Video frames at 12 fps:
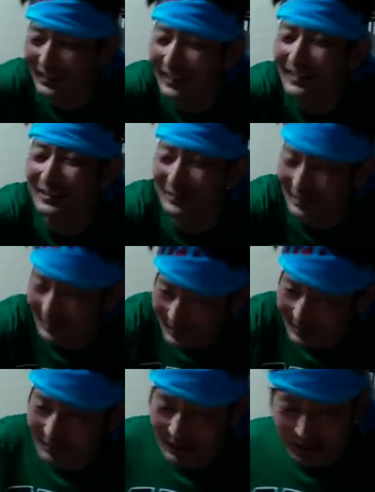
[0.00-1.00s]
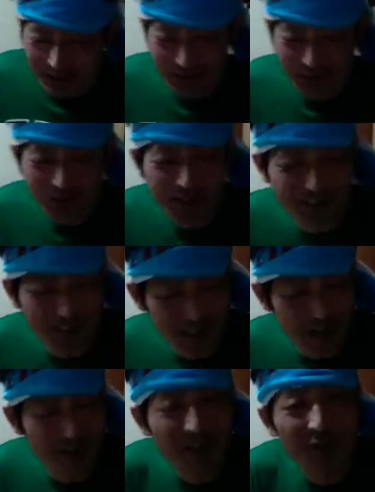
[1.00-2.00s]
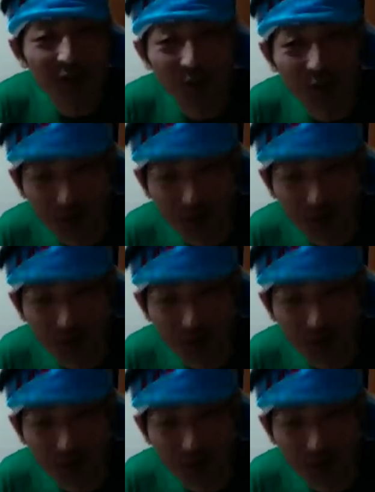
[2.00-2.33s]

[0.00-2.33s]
なに言うんですよね。そうしてですね、学年中広がっ